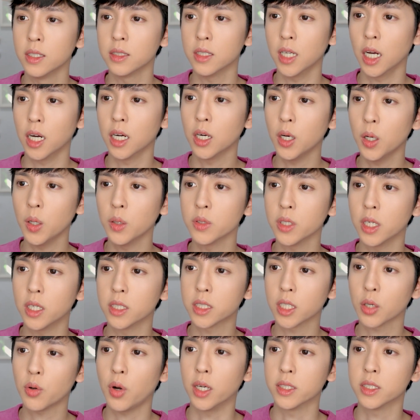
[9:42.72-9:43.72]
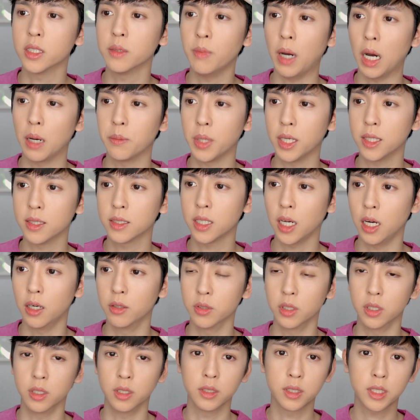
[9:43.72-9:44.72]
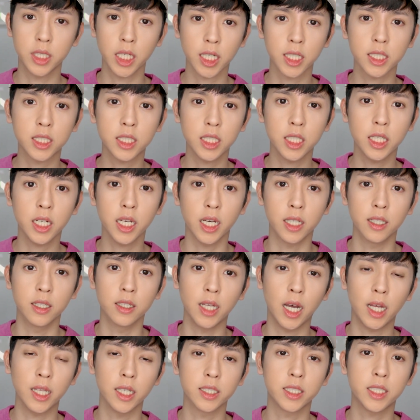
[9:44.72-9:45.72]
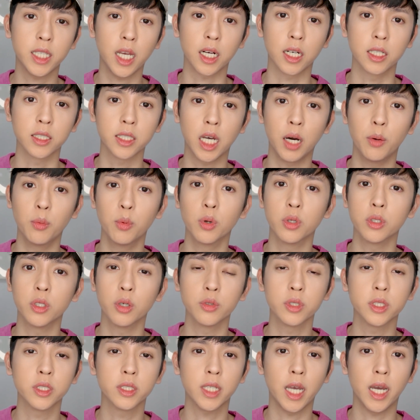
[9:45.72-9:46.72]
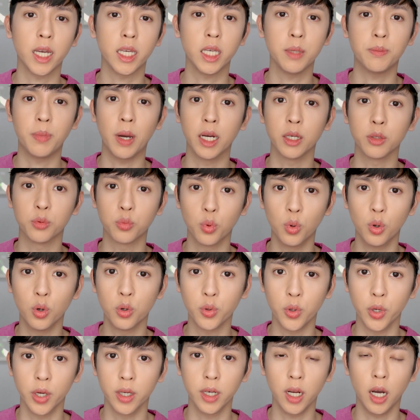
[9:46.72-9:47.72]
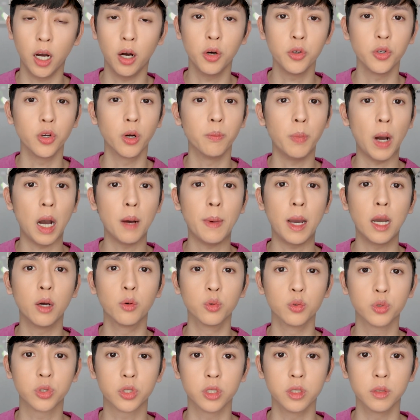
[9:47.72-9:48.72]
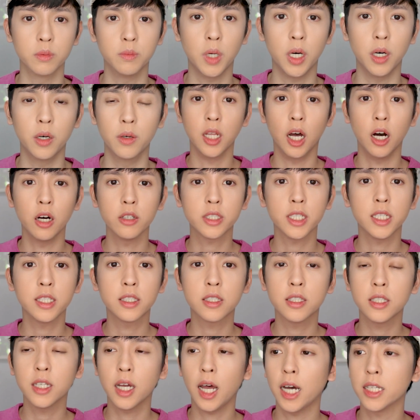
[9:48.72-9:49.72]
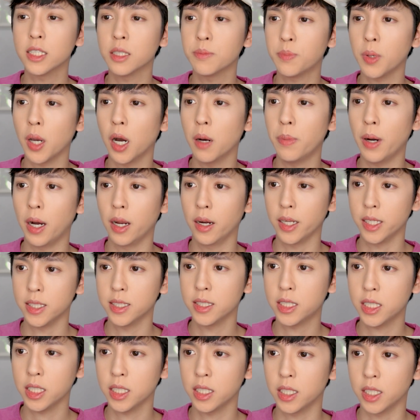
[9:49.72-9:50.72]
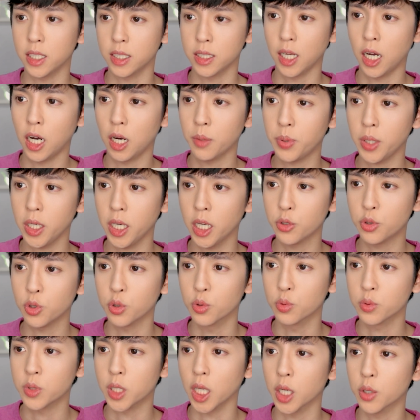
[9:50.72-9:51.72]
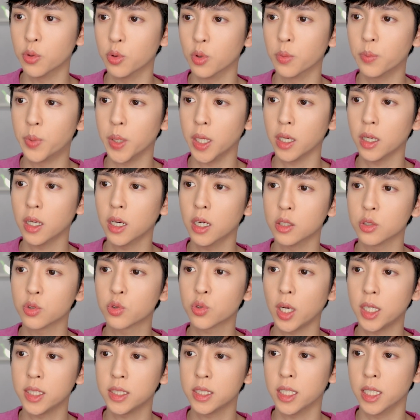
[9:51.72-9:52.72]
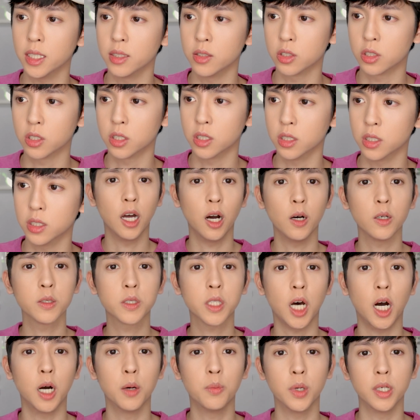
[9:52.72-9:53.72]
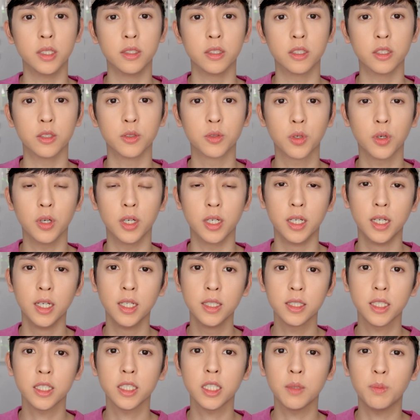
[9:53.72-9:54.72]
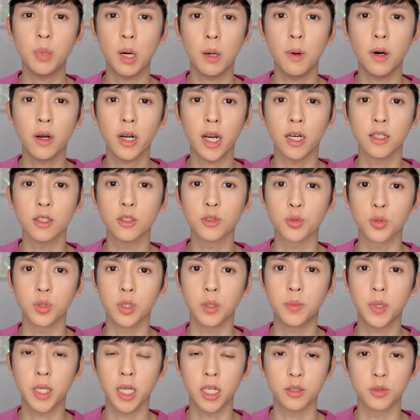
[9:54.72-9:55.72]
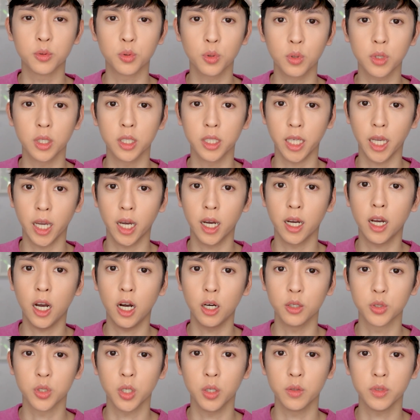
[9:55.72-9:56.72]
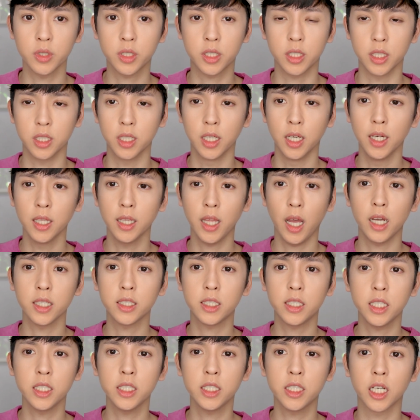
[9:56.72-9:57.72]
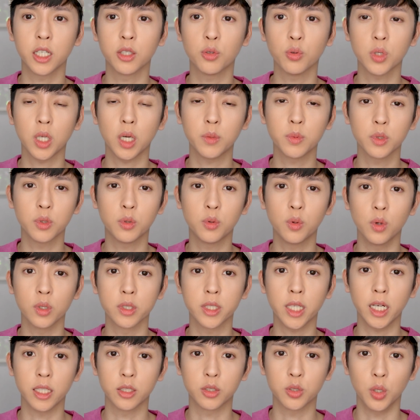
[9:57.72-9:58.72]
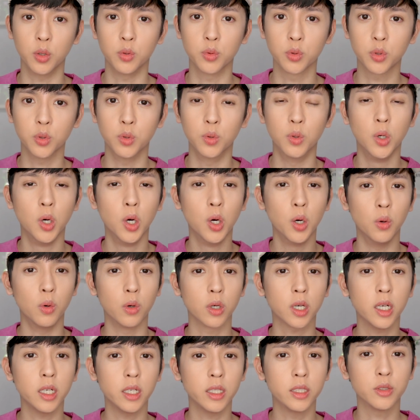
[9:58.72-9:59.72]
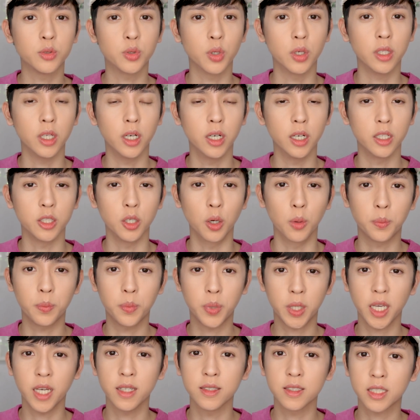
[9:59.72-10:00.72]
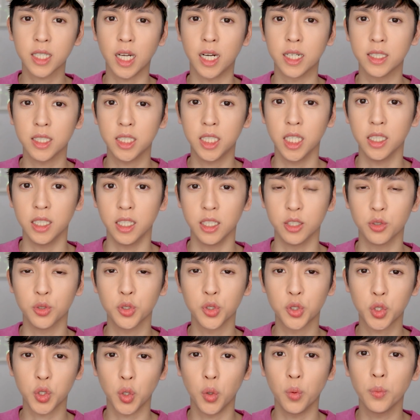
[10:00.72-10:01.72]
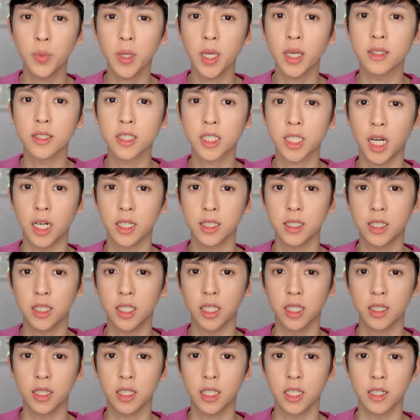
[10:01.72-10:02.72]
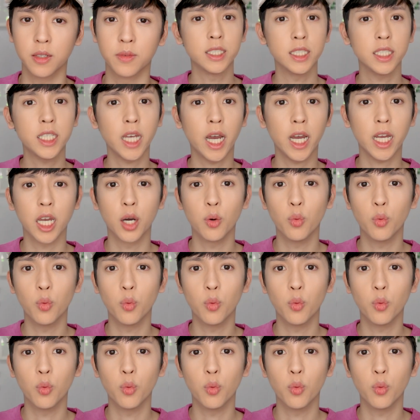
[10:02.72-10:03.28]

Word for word: 然后呢，这款是马鞭草的这个系列呢，它的价格差不多都是在一百多元，然后有八百五十梦。然后这支呢，它是标榜零系零，然后 pH 五点五平衡酸碱值，然后草本植萃。这支泡泡量是属于偏多的，也很好冲洗。它的清洁度差不多落在中度，我个人觉得有偏上一点点，就是中偏上一点点。洗起来